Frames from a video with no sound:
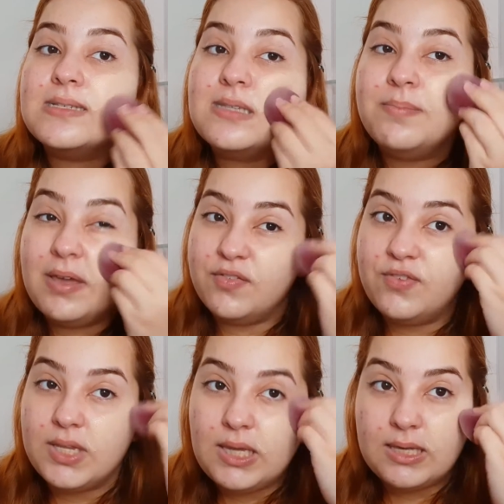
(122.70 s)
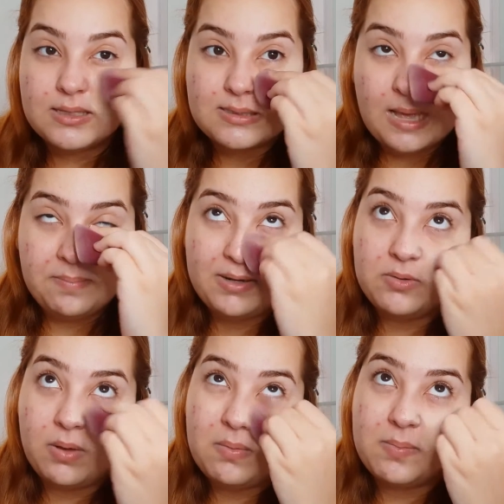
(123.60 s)
assim, bem fininha, sabe? Ela
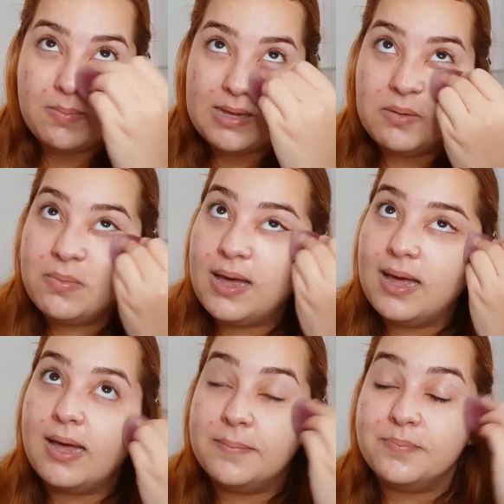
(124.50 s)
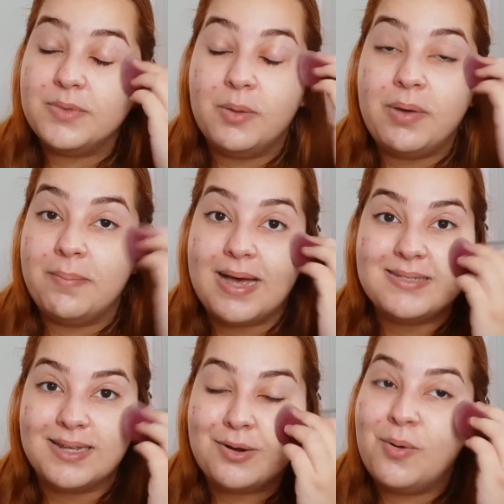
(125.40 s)
não é uma, uma, uma
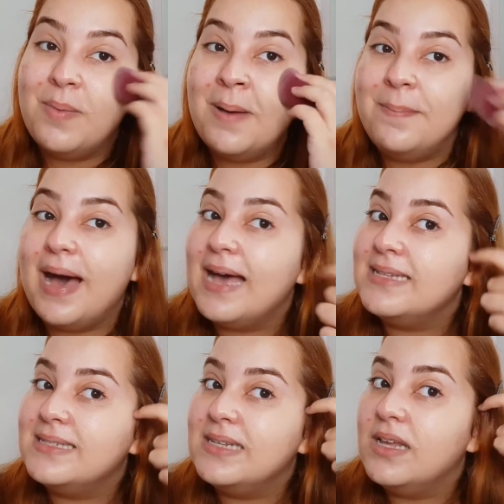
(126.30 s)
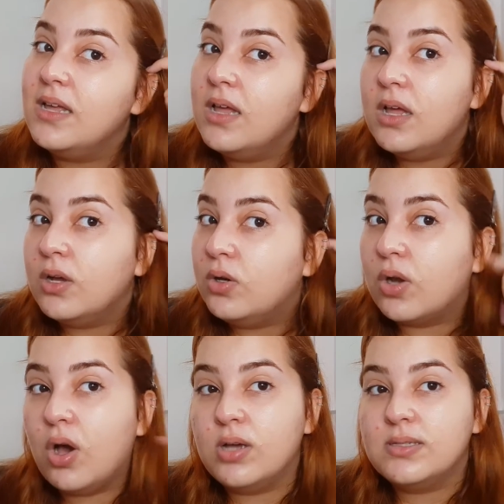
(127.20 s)
máscara, uma base
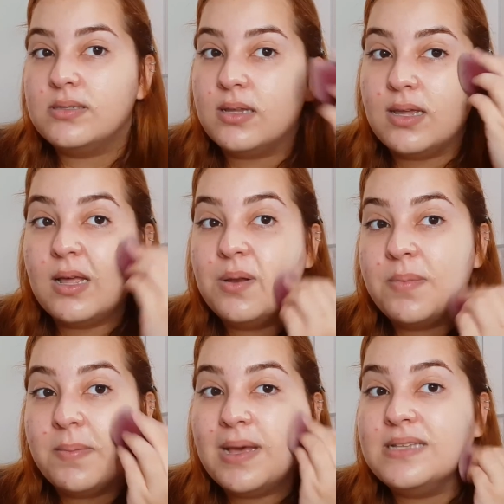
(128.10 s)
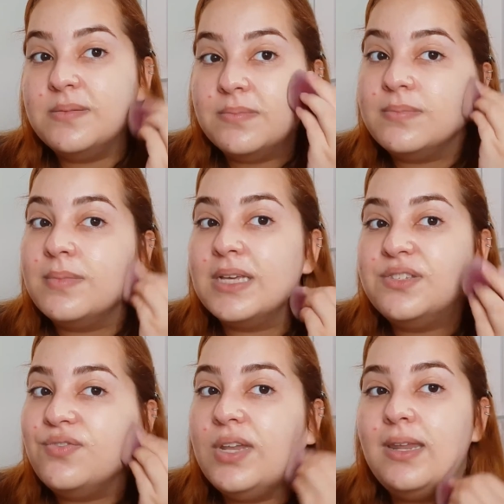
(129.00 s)
grossa, ela é uma base
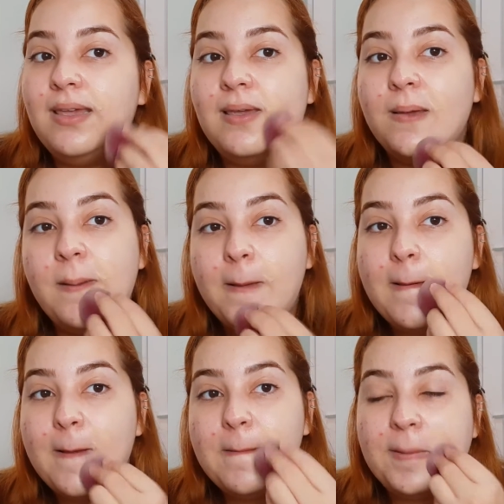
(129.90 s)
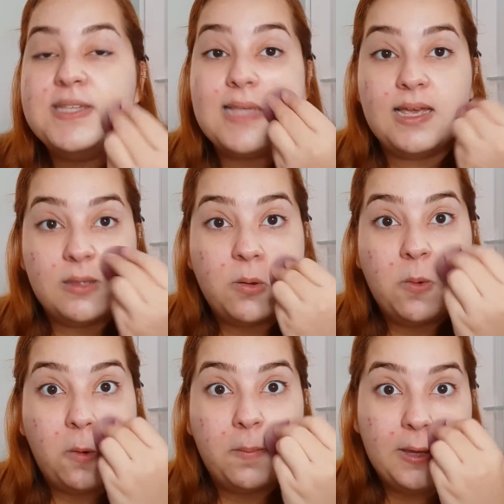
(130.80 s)
mais fininha, mas ainda
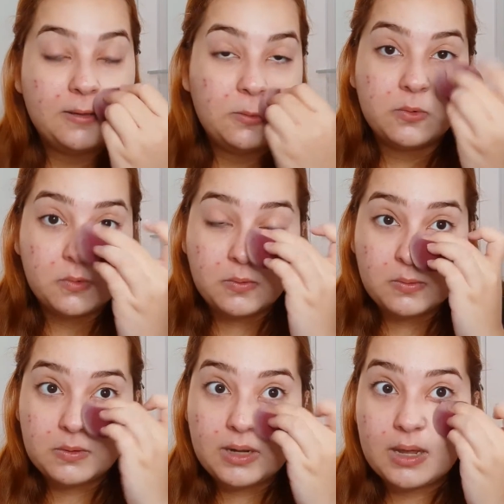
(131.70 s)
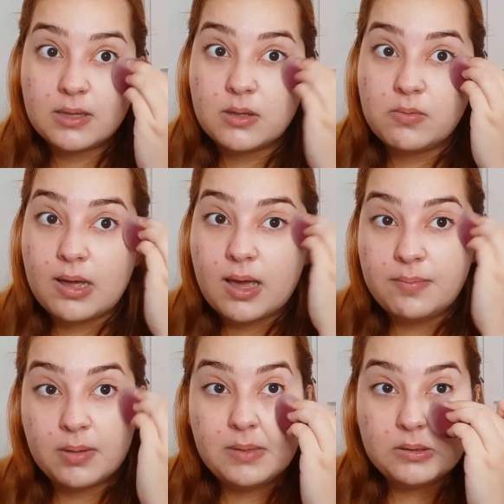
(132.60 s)
com cobertura, ainda com
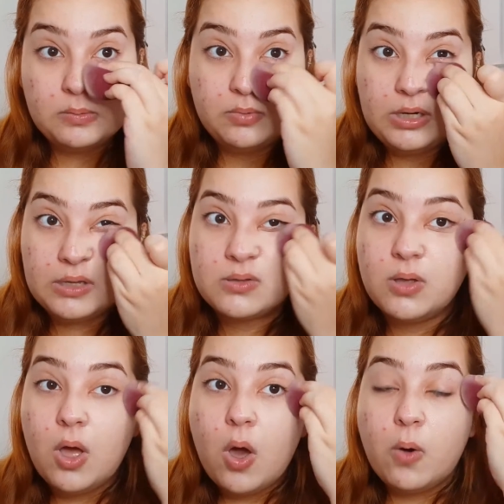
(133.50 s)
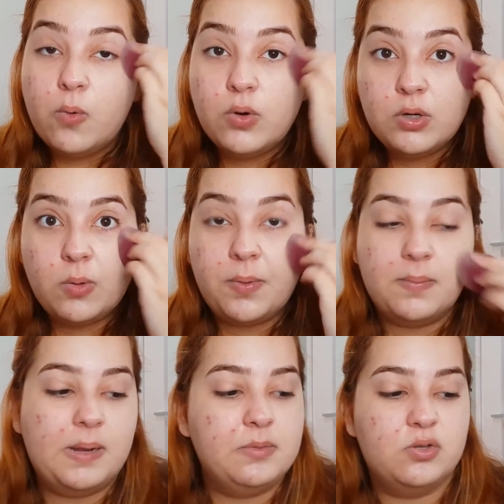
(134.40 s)
acabamento bonito. O único
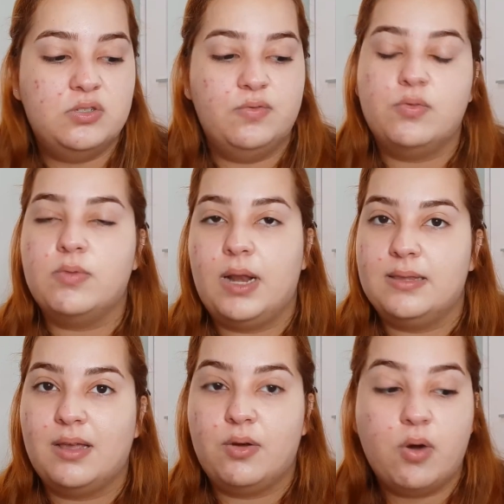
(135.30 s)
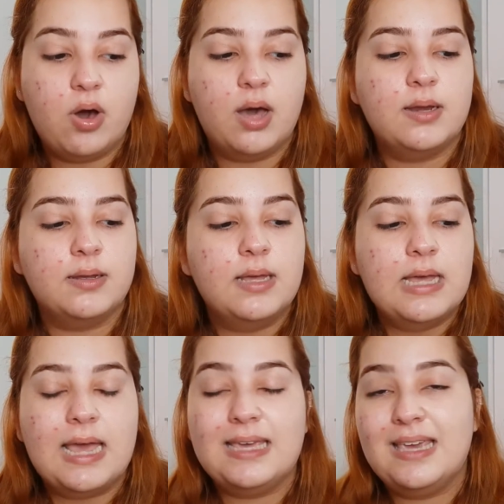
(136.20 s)
problema que eu tive com ela até agora
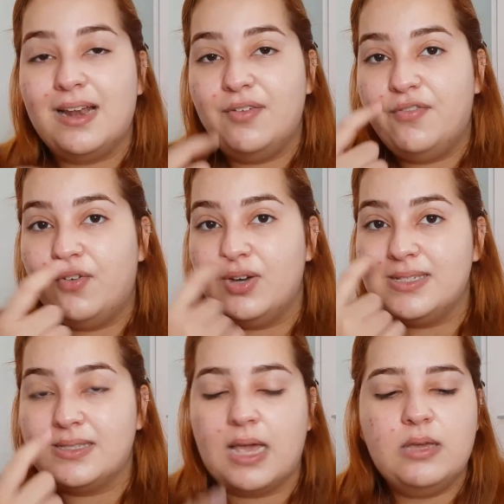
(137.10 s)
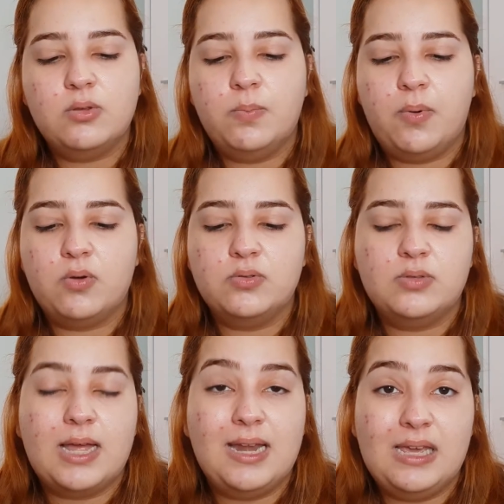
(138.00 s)
é que ela foi saindo um pouco
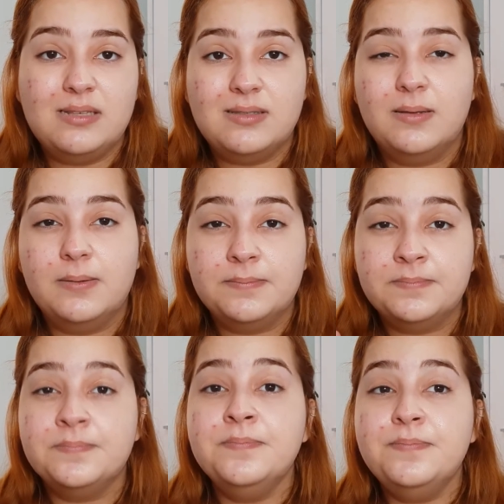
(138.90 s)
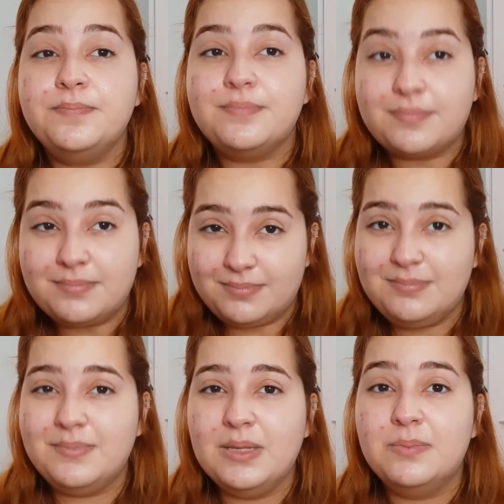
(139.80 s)
do nariz.
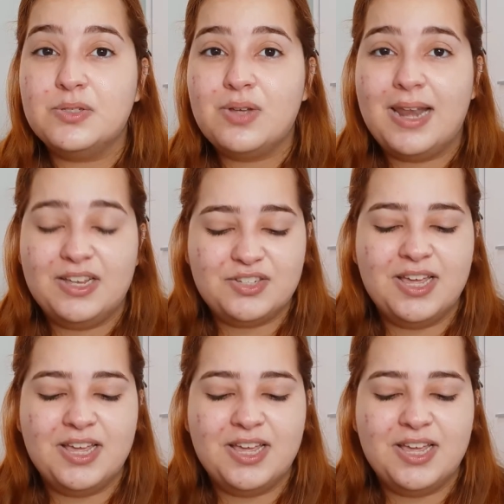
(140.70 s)
Pessoa alérgica.